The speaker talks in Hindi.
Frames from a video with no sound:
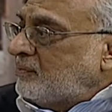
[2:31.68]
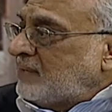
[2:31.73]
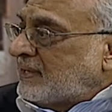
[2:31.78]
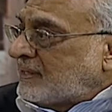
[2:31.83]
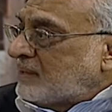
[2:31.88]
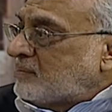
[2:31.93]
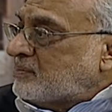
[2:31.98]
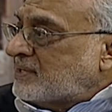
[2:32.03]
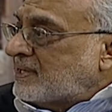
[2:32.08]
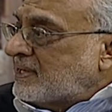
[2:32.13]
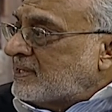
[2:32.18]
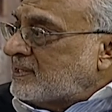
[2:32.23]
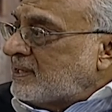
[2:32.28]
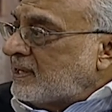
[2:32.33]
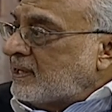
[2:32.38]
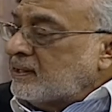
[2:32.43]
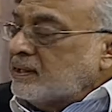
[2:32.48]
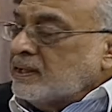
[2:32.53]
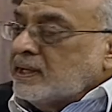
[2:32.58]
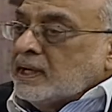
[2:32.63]
विक्टिम्स के
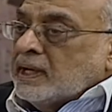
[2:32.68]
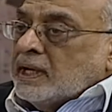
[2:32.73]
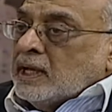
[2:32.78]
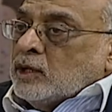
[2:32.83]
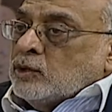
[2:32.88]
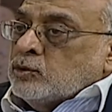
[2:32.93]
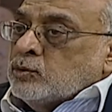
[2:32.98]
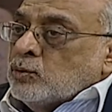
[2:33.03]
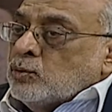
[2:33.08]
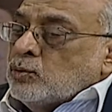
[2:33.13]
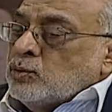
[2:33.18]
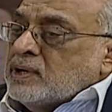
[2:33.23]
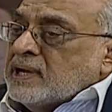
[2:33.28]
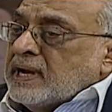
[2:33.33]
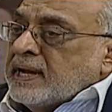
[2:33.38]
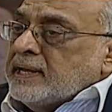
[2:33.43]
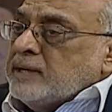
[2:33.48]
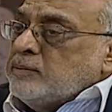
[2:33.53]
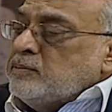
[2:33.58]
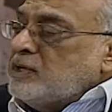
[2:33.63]
साथ तो
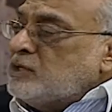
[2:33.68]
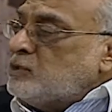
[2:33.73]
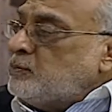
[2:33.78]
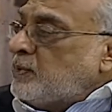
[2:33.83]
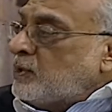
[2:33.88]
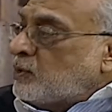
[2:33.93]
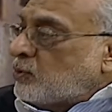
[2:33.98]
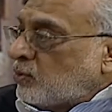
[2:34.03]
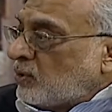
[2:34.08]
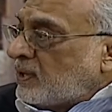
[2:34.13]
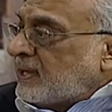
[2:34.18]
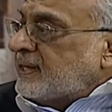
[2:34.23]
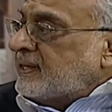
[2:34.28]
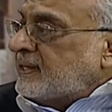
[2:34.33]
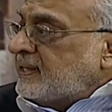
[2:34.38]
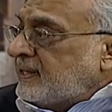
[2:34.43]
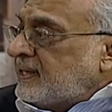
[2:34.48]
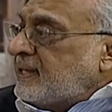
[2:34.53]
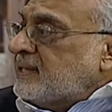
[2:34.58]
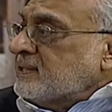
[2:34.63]
उनका इमेज भी खुला
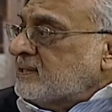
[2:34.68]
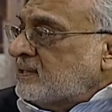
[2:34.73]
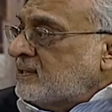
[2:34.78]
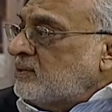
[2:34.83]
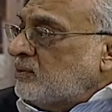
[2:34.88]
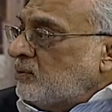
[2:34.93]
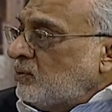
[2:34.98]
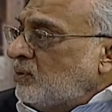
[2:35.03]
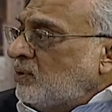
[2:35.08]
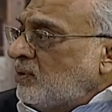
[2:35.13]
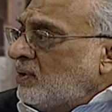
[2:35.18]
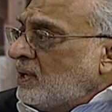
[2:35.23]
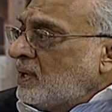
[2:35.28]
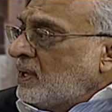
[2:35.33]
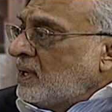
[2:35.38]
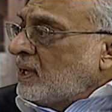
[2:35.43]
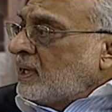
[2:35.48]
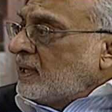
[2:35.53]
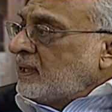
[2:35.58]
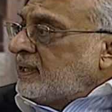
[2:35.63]
कि यस यू नो
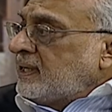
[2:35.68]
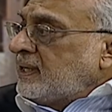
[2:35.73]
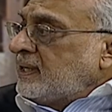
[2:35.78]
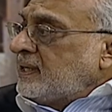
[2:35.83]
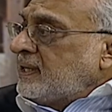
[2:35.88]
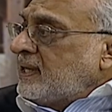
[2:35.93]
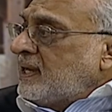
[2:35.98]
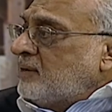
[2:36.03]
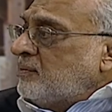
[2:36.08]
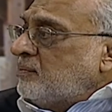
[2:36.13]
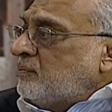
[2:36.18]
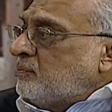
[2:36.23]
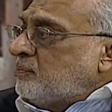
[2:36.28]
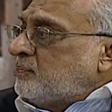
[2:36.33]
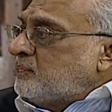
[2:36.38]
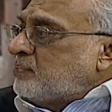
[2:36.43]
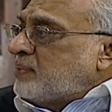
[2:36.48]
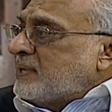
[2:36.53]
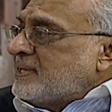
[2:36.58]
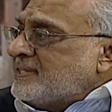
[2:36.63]
ये
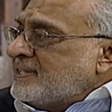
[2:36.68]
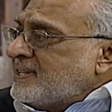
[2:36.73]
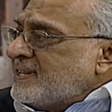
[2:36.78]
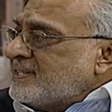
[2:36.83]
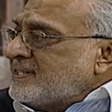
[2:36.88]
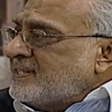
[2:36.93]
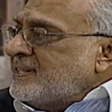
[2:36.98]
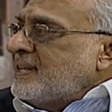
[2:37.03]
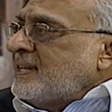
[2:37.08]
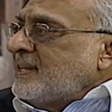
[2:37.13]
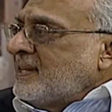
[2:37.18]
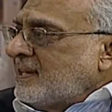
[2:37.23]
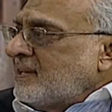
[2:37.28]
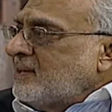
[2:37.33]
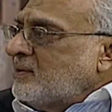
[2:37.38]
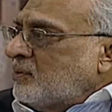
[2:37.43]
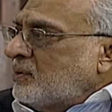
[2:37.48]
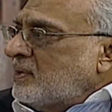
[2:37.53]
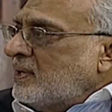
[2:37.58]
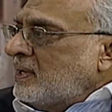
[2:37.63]
प्रिजनर्स नहीं है
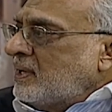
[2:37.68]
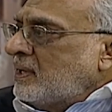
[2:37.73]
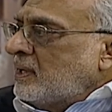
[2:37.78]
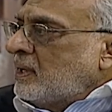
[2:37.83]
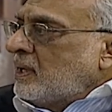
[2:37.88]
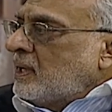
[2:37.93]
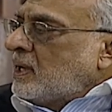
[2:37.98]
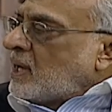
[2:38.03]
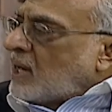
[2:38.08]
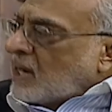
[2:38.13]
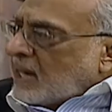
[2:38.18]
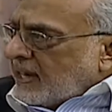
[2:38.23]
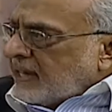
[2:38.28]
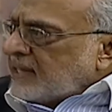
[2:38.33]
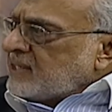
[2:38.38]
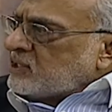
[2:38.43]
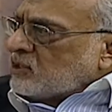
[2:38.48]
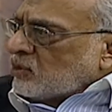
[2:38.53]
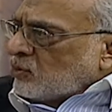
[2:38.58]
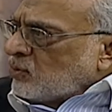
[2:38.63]

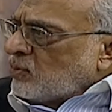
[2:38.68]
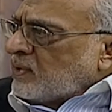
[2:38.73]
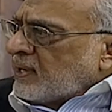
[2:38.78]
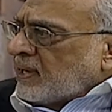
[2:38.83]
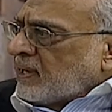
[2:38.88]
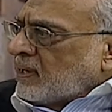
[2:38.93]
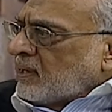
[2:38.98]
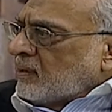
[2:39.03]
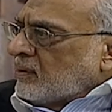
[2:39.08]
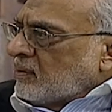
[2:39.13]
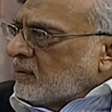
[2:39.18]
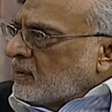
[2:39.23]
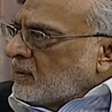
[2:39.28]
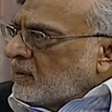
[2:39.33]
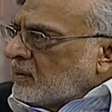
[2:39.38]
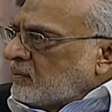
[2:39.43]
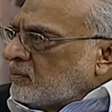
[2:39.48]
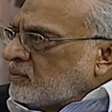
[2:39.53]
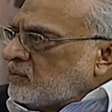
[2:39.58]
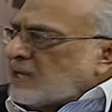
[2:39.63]
आए ज़रूर
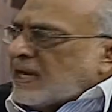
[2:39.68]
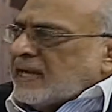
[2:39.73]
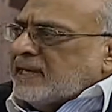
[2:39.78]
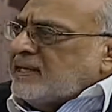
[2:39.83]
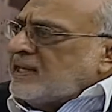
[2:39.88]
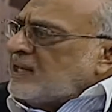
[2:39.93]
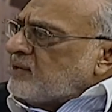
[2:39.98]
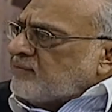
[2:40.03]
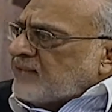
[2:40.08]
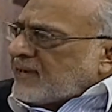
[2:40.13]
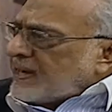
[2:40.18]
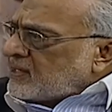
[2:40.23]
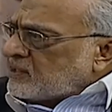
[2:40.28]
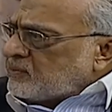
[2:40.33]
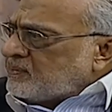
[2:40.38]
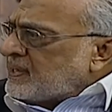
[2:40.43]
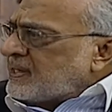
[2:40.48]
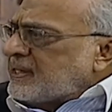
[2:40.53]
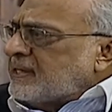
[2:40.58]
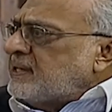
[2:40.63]
हैं जाली एफ
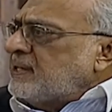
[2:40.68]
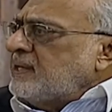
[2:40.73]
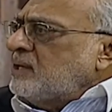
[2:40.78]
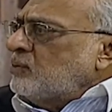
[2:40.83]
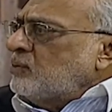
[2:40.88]
भी कटी हैं